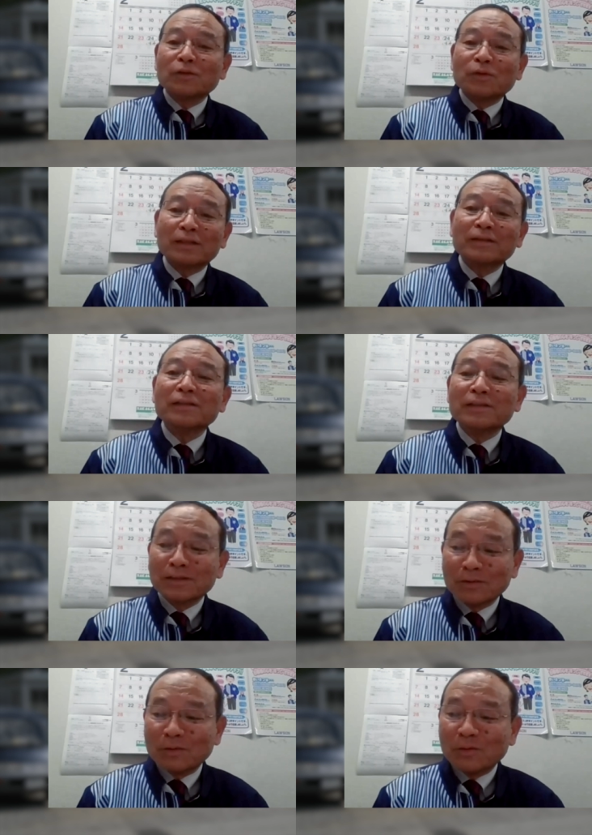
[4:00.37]
あ、ある程度あった
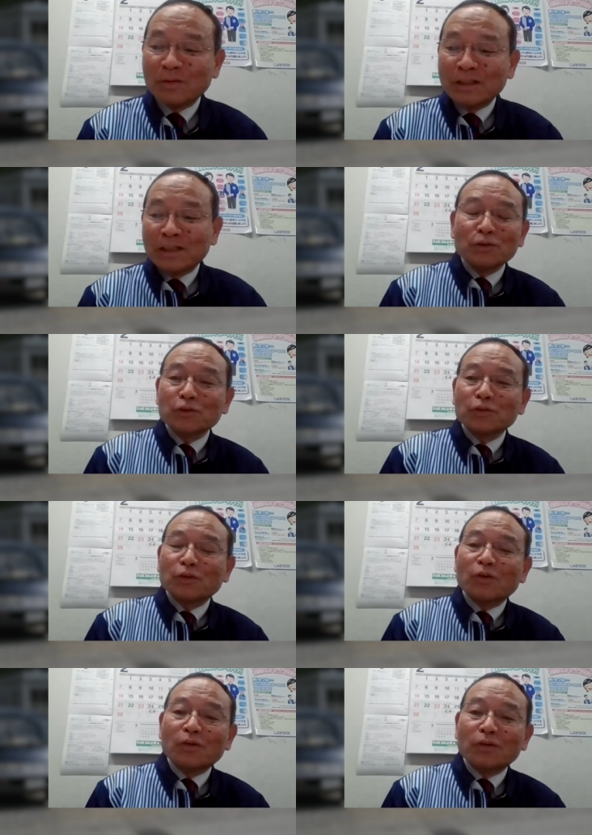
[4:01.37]
んですけど住所と